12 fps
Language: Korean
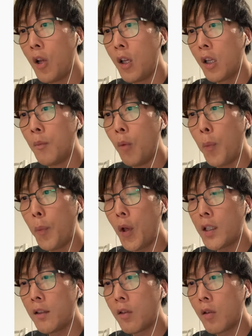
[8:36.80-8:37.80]
그 목표의
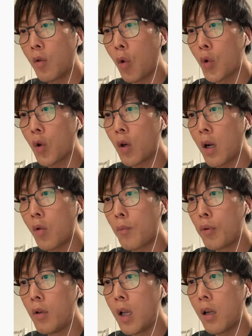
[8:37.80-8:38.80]
시선을 고정하고
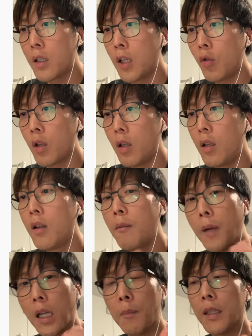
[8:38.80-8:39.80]
분량을 채우길
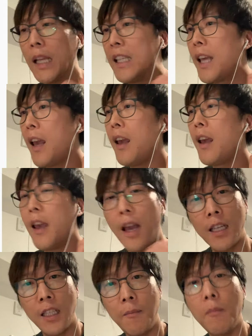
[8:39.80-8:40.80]
바랍니다. 이게
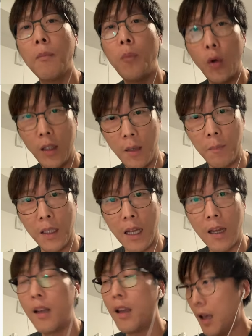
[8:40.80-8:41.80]
핵심 포인트입니다.
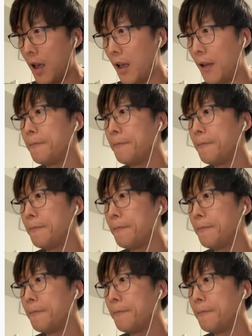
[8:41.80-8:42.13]
네.